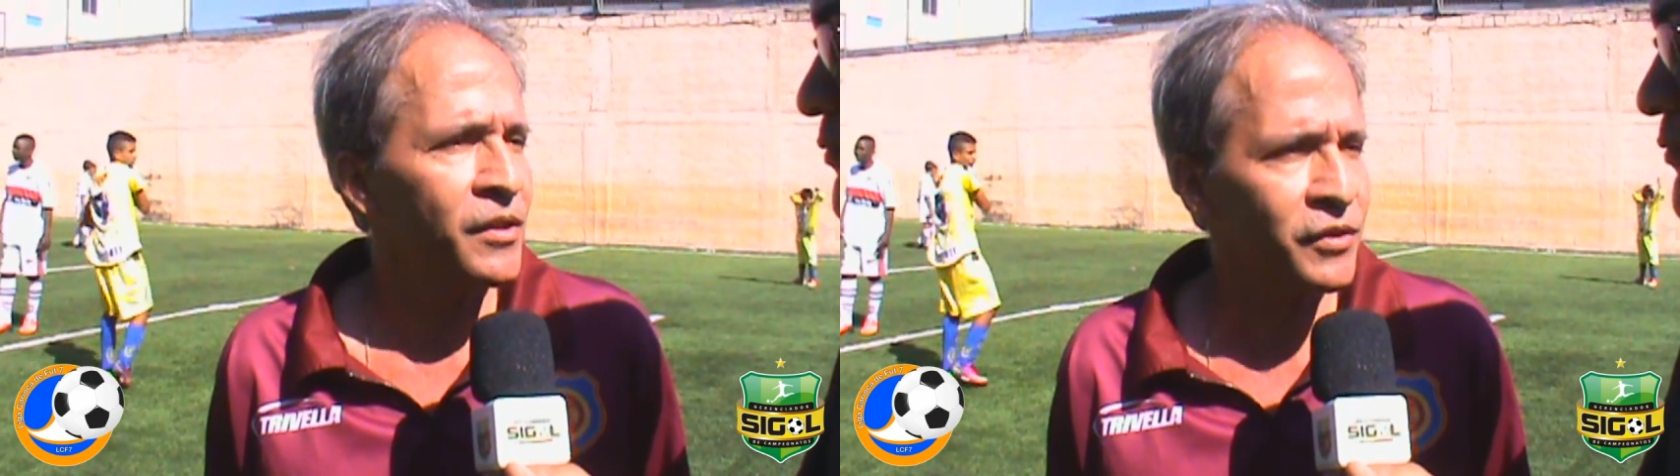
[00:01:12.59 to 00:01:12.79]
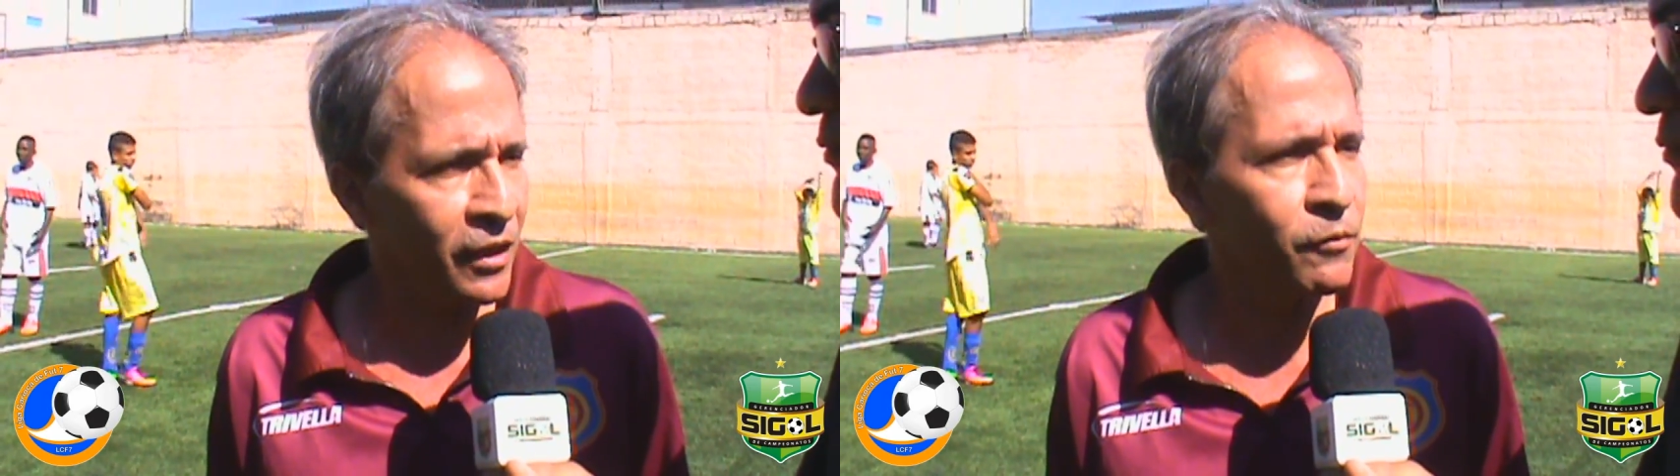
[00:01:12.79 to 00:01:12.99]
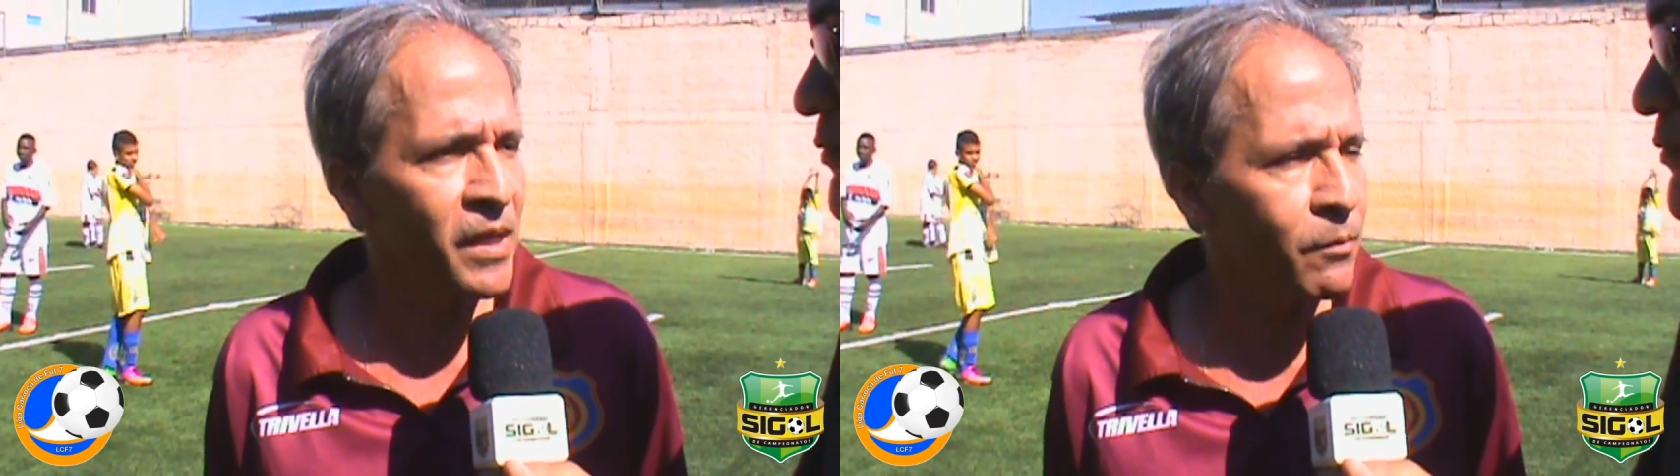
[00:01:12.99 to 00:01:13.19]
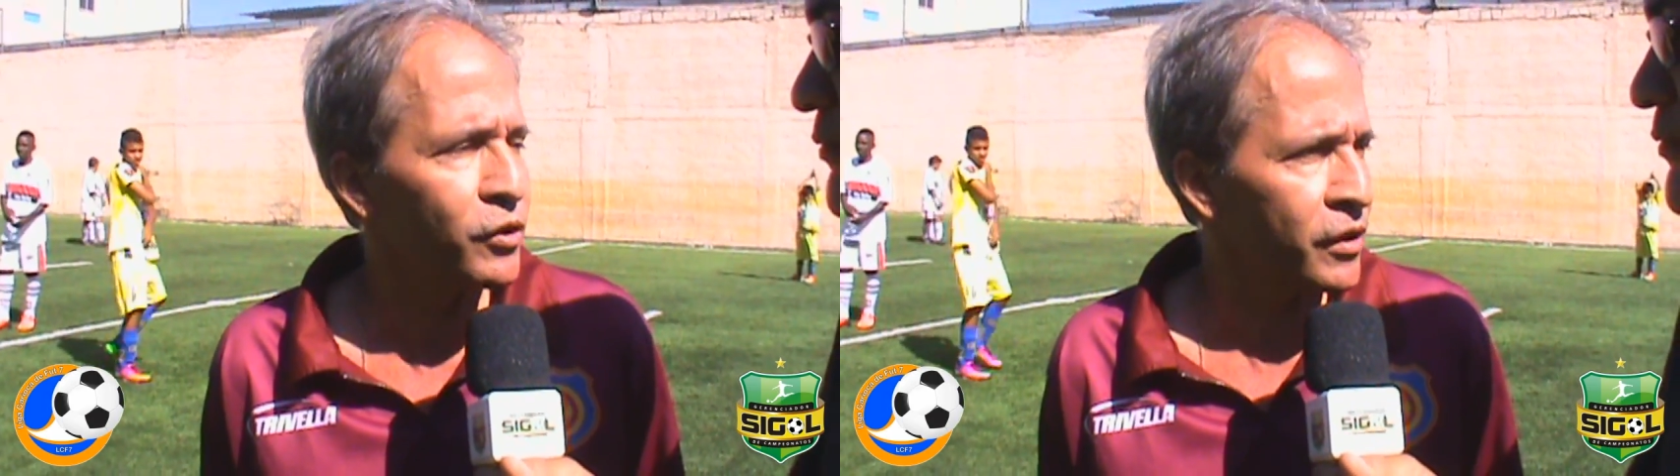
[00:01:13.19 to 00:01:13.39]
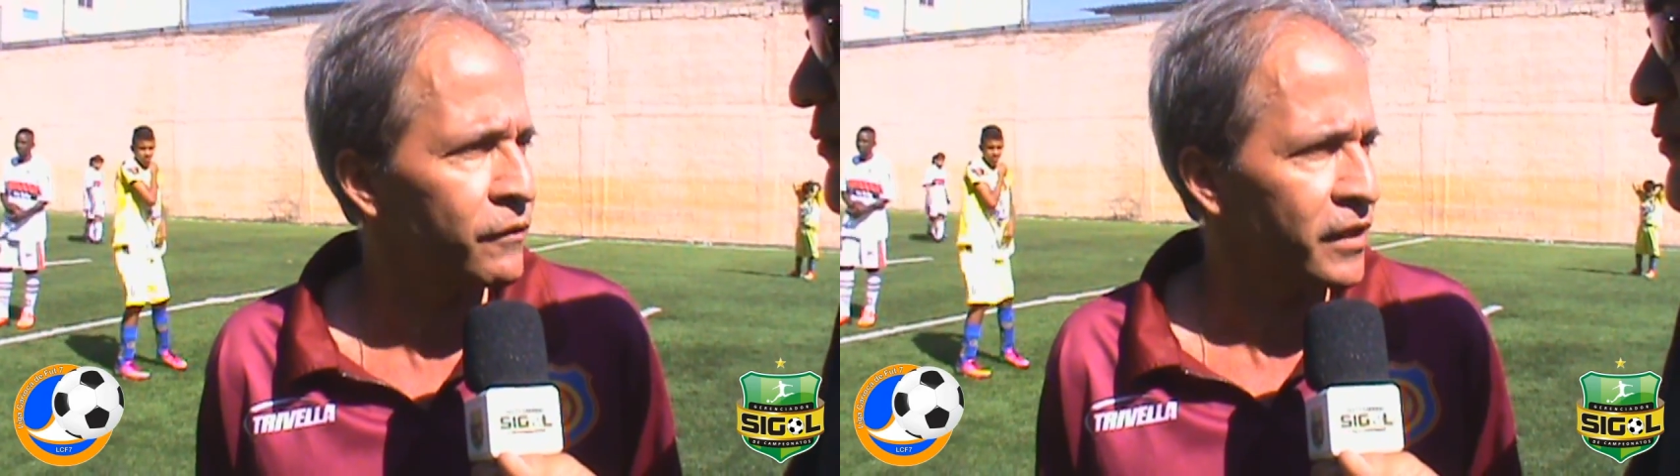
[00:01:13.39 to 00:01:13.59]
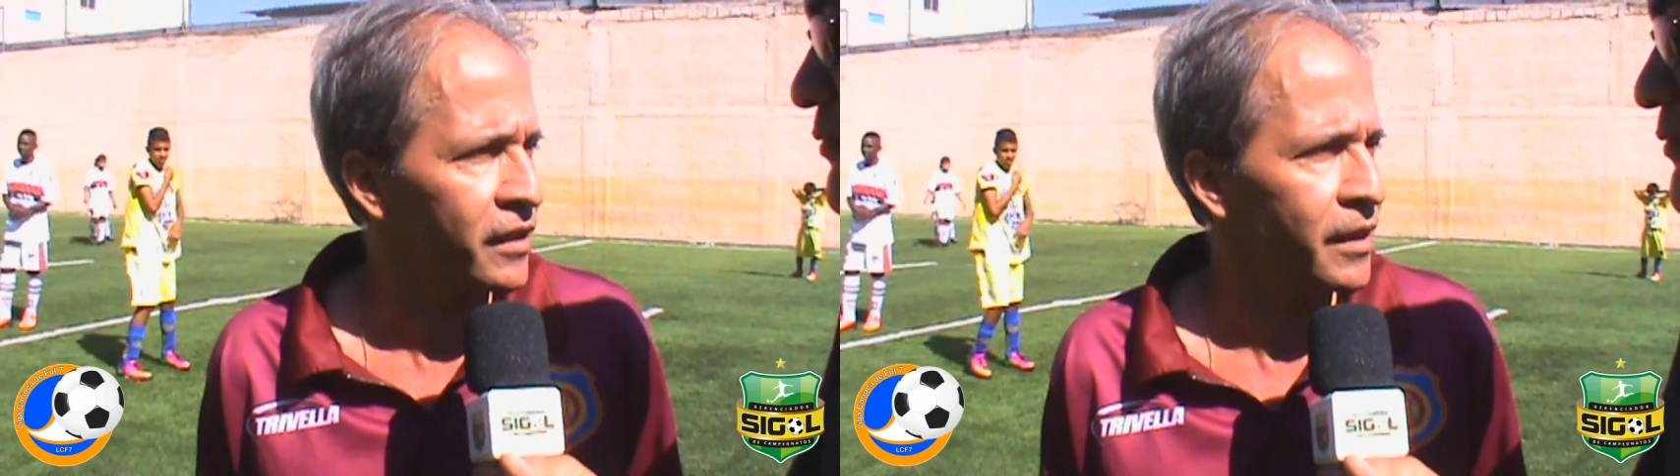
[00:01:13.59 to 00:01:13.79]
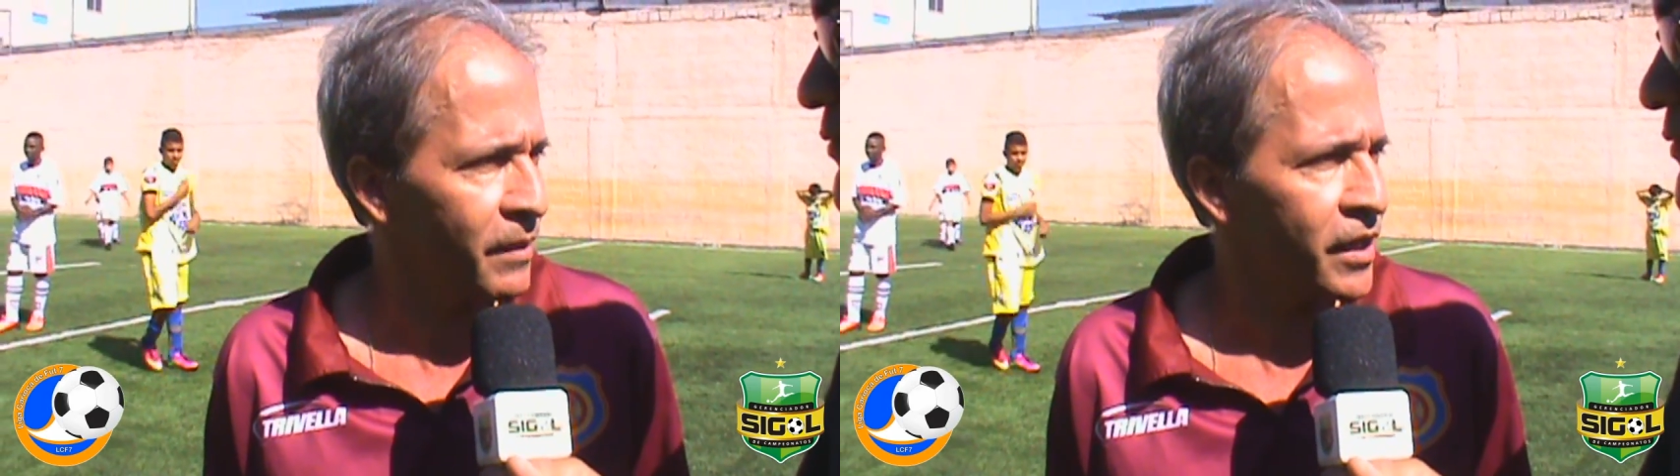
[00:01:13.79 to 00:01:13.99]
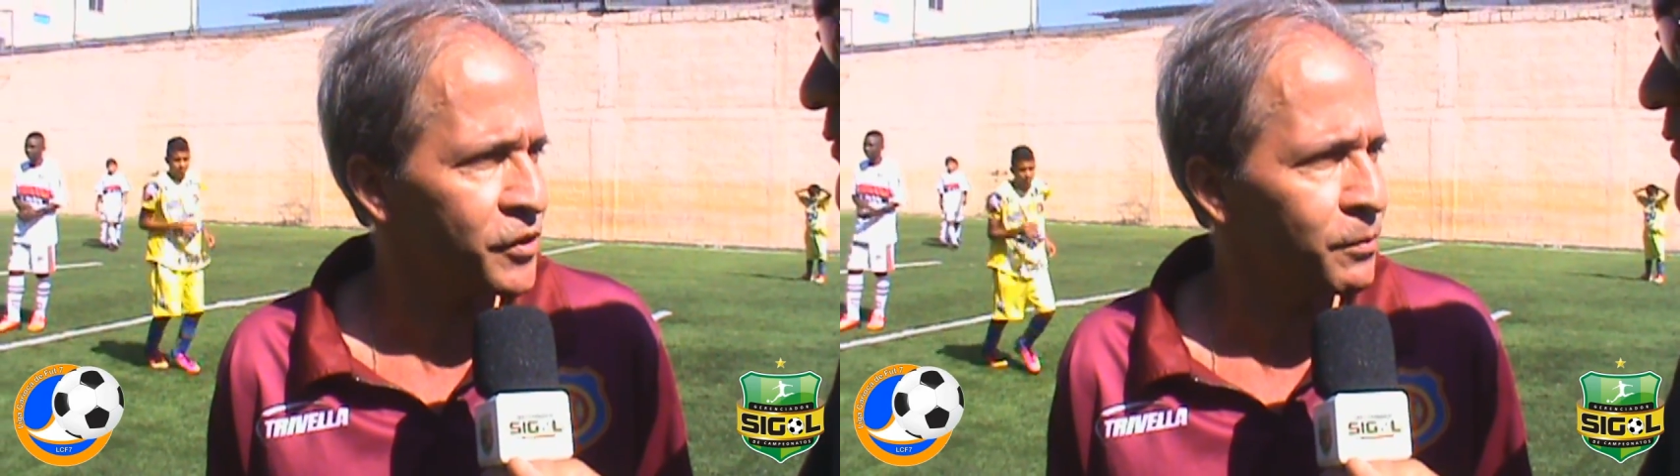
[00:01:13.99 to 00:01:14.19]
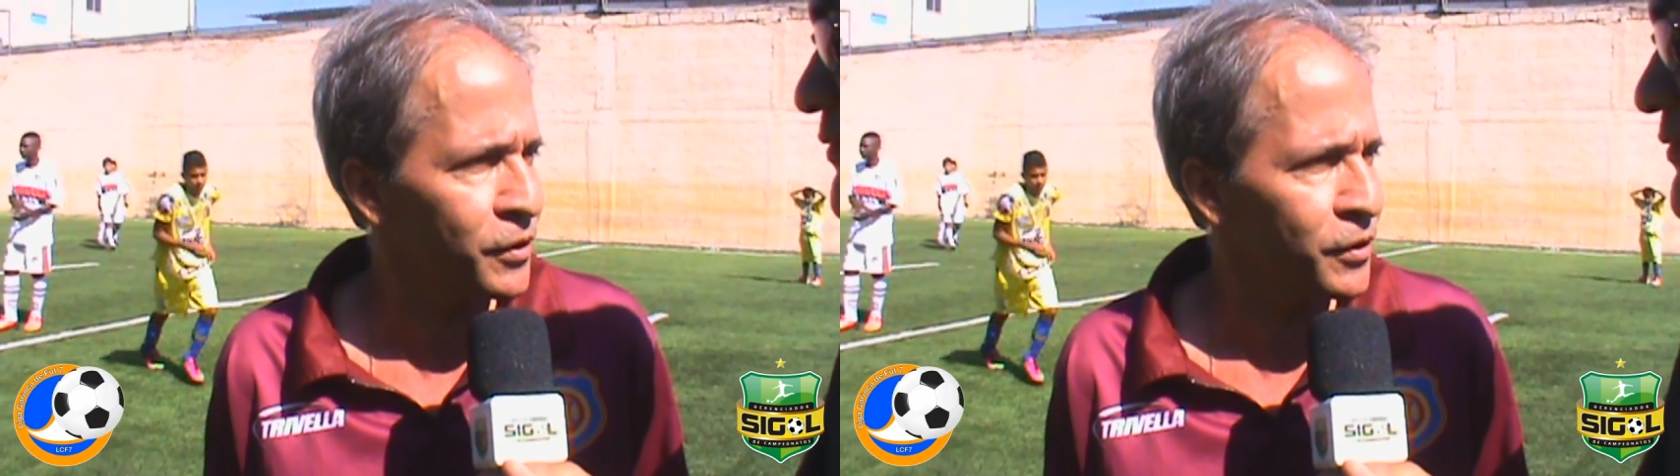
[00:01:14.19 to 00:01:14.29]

está no mesmo nível das demais,